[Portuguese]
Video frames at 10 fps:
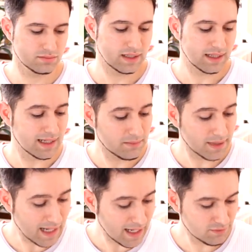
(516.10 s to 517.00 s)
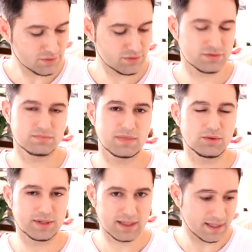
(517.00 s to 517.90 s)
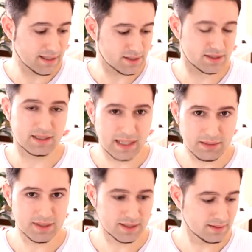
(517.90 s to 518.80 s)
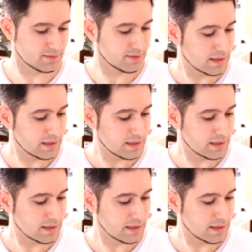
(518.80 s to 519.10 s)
lembrai-vos, Paulo quer que a igreja se lembre, né?